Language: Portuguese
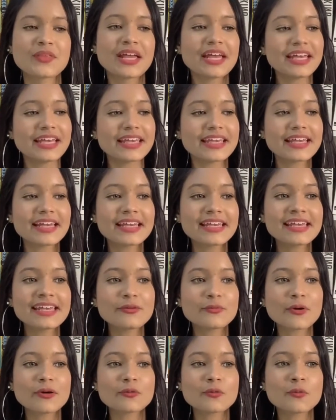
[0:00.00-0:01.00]
E aí o,
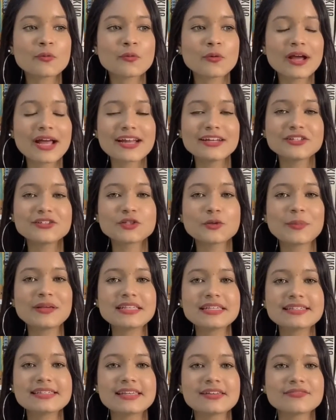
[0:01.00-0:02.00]
o reality show pensa
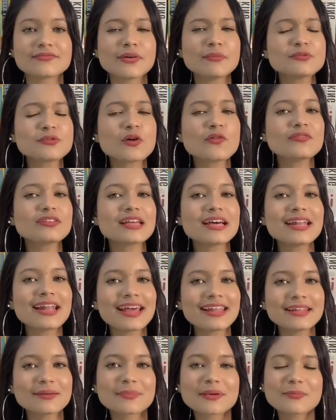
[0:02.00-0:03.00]
assim, vamos convidar ela
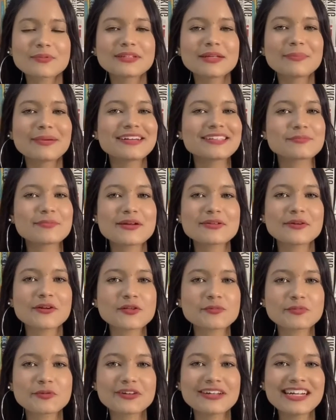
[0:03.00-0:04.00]
para poder participar do nosso
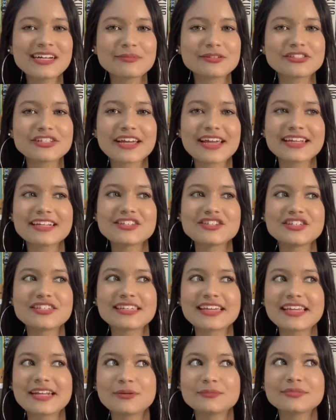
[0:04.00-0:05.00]
programa, já que ela disse que
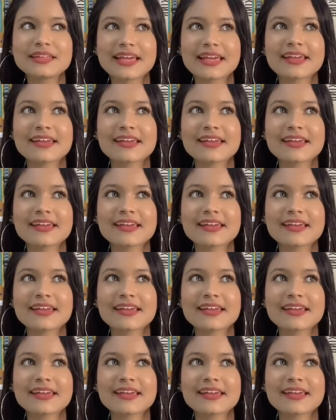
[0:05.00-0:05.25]
não tem